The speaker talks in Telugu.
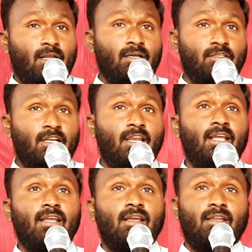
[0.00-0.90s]
అలాగుననే
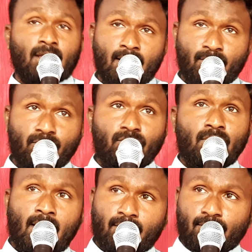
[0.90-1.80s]
నన్నును నా
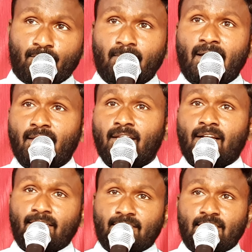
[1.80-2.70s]
కుటుంబాన్ని
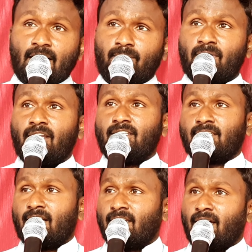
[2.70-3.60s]
కాచి కాపాడి
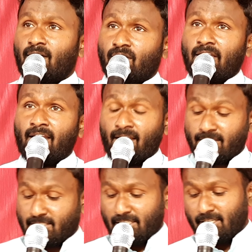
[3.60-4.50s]
చక్కటి ఆరోగ్యాన్ని
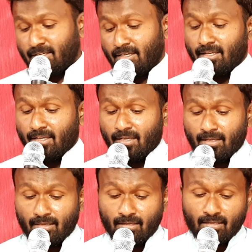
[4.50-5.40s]
ఇచ్చి
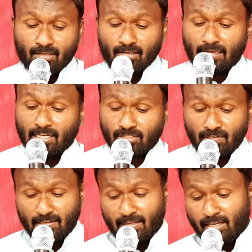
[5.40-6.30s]

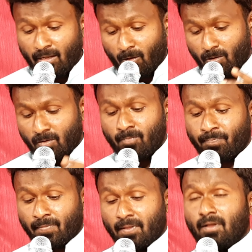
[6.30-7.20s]
యాక్చువల్గా ఇంట్లో
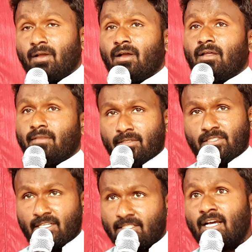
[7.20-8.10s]
నేను
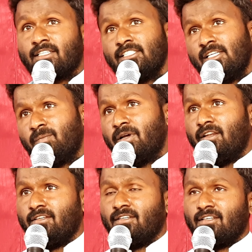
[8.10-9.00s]
చిన్న సాక్ష్యం
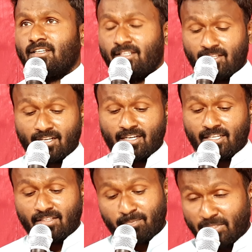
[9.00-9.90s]
చెప్పాలి ఎందుకంటే
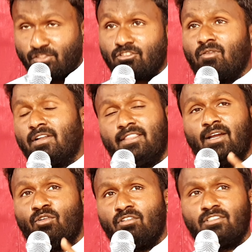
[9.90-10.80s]
అది పంచుకోవాలి
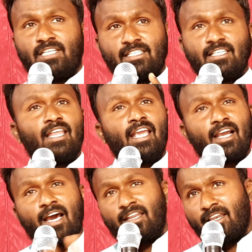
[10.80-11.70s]
దేవుడు చేసిన ఏ
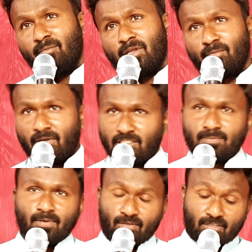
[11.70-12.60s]
కార్యాన్ని మనం
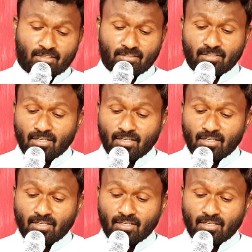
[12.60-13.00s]
మర్చిపోకూడదు